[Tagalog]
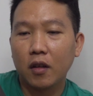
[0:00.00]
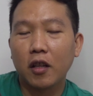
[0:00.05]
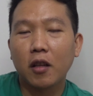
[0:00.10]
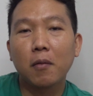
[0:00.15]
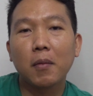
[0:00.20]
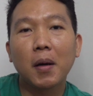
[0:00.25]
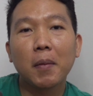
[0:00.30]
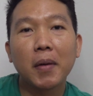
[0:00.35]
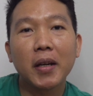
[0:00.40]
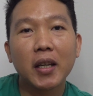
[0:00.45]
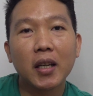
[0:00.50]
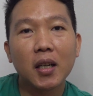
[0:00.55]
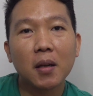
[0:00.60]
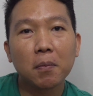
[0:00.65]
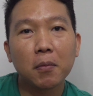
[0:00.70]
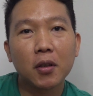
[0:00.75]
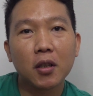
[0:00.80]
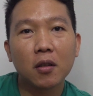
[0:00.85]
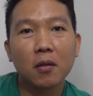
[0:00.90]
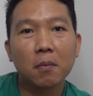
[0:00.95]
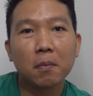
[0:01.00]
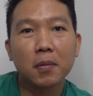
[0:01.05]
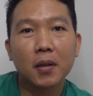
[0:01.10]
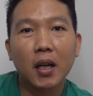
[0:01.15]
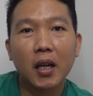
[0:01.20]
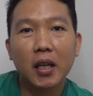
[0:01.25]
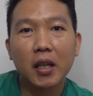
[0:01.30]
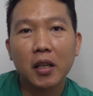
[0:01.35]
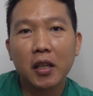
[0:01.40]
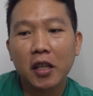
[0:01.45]
So mamaya na po yung
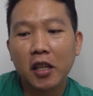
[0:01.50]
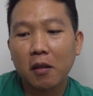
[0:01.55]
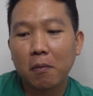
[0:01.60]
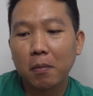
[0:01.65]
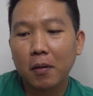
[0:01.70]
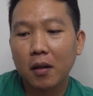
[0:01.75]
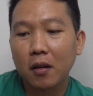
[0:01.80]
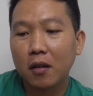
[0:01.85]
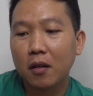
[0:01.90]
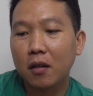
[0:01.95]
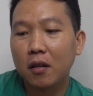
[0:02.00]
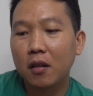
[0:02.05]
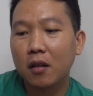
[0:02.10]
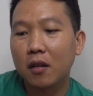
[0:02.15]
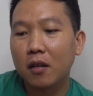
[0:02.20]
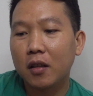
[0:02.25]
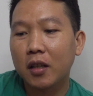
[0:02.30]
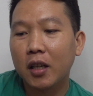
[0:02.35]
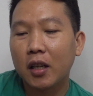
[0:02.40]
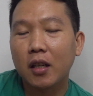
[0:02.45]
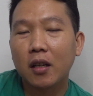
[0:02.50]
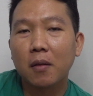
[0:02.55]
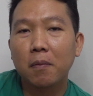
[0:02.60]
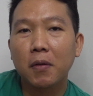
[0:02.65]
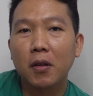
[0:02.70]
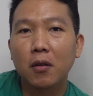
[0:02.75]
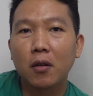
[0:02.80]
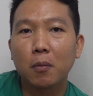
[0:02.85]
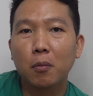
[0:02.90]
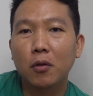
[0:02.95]
price pero yeah,
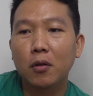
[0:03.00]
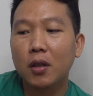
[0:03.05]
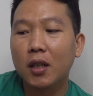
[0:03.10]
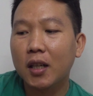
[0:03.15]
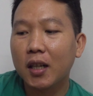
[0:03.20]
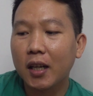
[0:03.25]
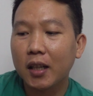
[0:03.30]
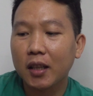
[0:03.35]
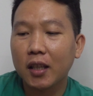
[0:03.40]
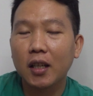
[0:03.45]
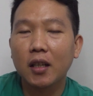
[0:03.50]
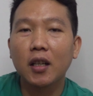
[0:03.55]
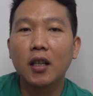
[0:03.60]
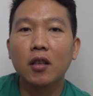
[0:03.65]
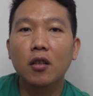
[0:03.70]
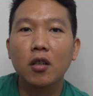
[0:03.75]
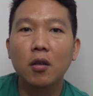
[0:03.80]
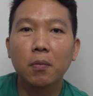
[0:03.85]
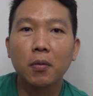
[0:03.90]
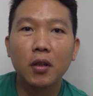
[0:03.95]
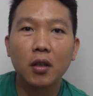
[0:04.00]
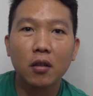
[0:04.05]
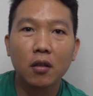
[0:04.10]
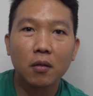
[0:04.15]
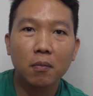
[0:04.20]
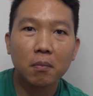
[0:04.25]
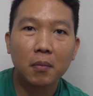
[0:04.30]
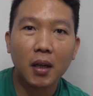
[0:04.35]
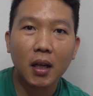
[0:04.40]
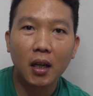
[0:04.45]
reviewin muna natin. Ito po
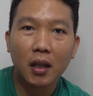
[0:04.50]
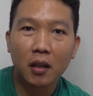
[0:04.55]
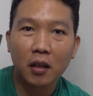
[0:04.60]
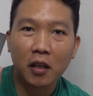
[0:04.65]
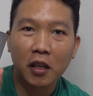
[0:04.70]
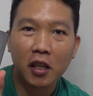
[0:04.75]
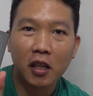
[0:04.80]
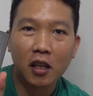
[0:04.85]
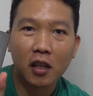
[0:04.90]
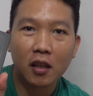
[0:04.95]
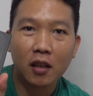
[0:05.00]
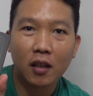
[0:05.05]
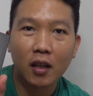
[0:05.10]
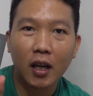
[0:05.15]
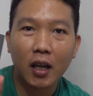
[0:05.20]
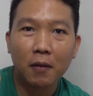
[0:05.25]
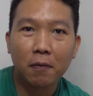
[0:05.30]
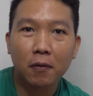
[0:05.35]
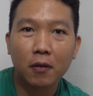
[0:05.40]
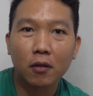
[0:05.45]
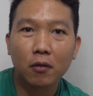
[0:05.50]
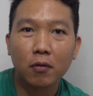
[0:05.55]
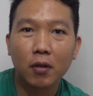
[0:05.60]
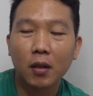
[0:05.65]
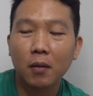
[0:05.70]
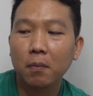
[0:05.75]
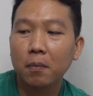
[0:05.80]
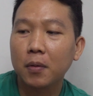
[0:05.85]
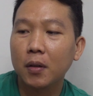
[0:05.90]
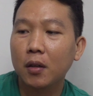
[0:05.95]
yung box ng iPhone
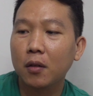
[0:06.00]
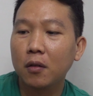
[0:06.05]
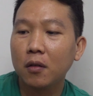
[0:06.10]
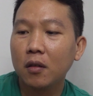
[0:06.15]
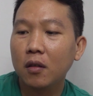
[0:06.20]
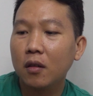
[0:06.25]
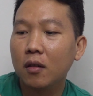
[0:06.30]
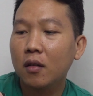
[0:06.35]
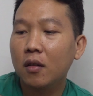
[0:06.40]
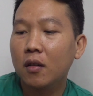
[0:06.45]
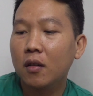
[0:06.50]
12 Pro.